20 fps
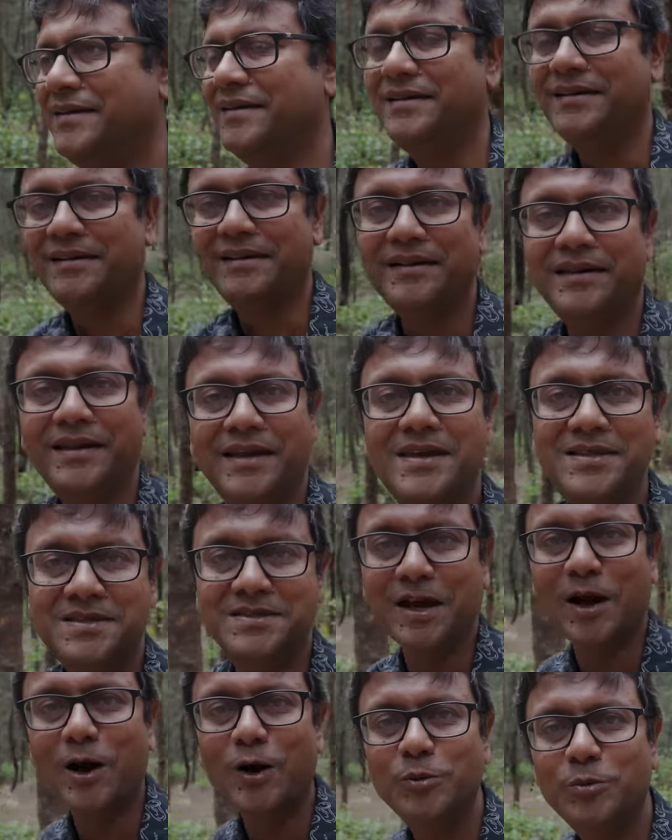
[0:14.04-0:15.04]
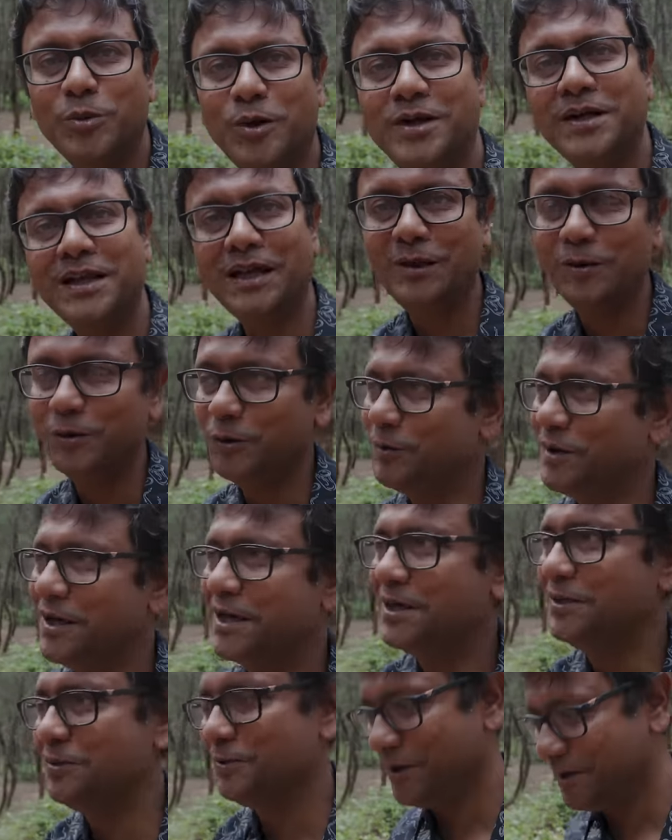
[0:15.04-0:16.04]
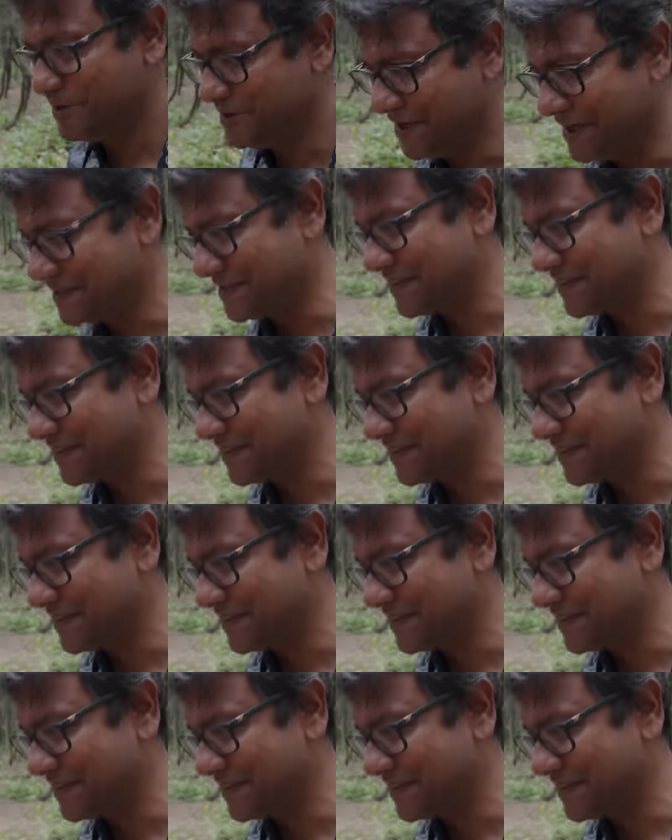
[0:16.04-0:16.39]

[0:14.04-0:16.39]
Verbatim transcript: জীবিকা নির্বাহের জন্য দেশ বিদেশের অলিগলি